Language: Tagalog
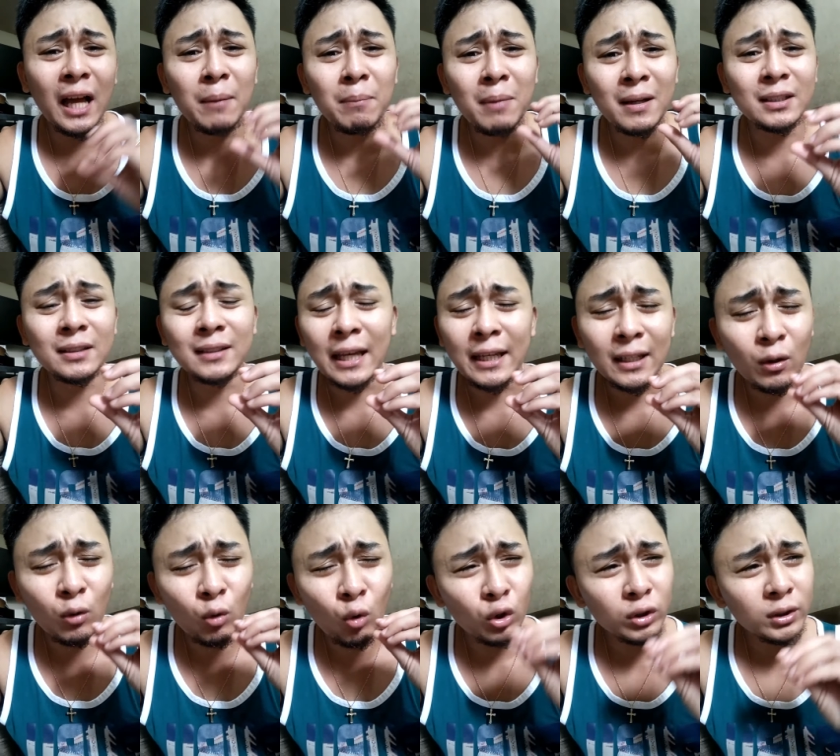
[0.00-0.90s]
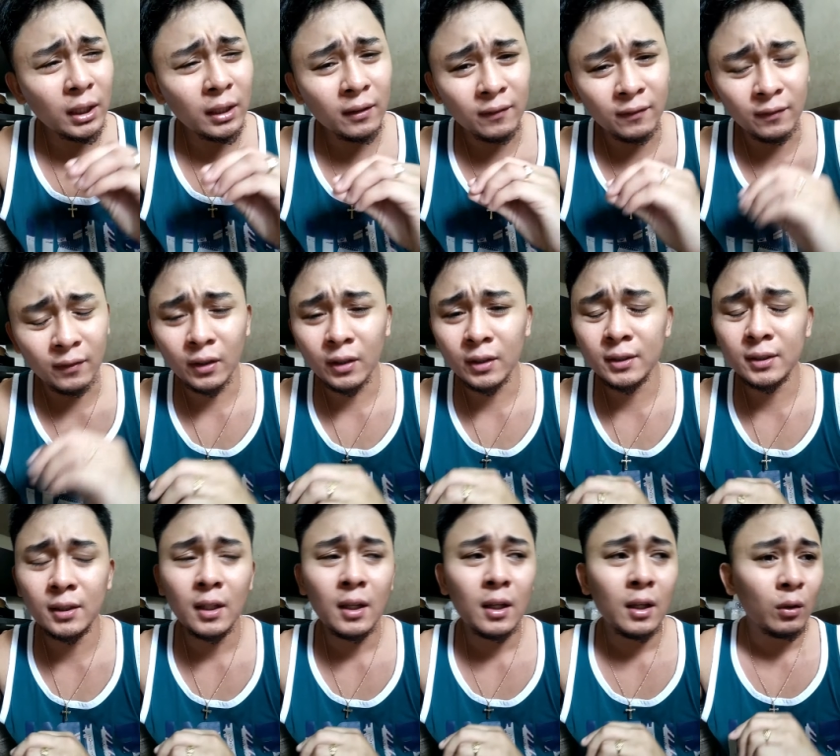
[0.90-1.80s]
nakabasa tayo ng konting
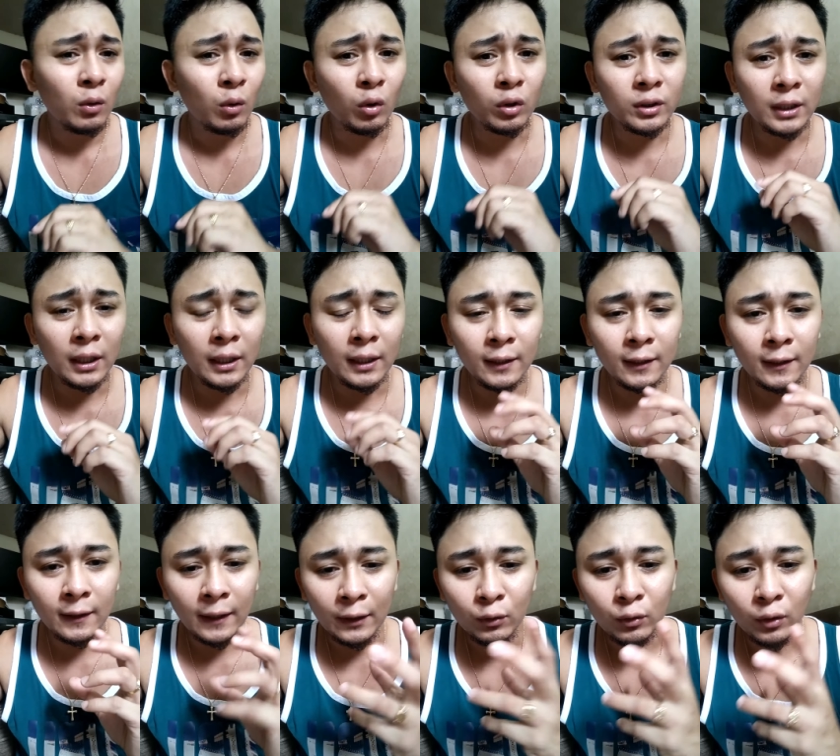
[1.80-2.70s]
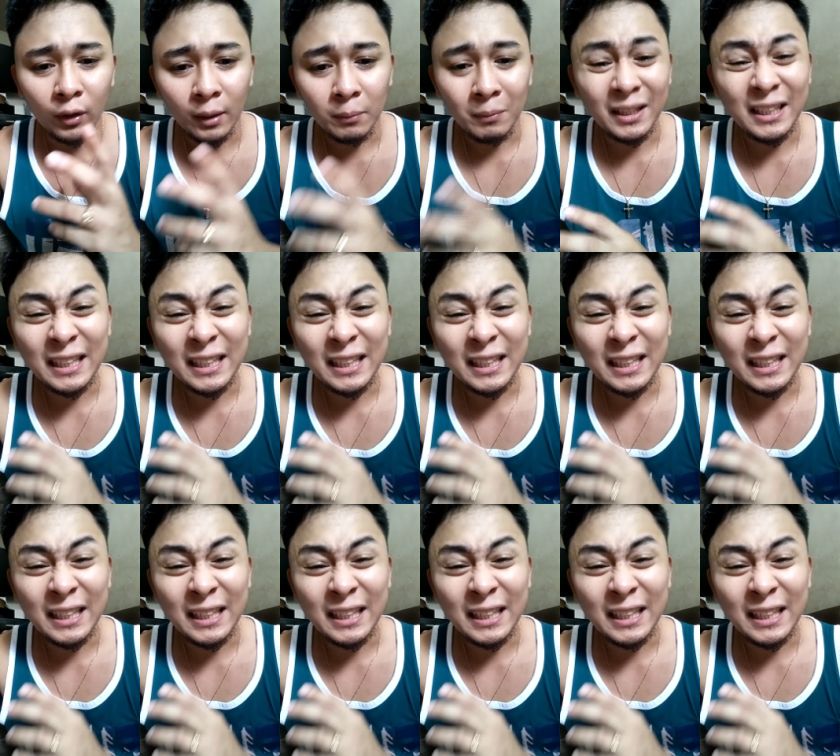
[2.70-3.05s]
verse, konting ano eh,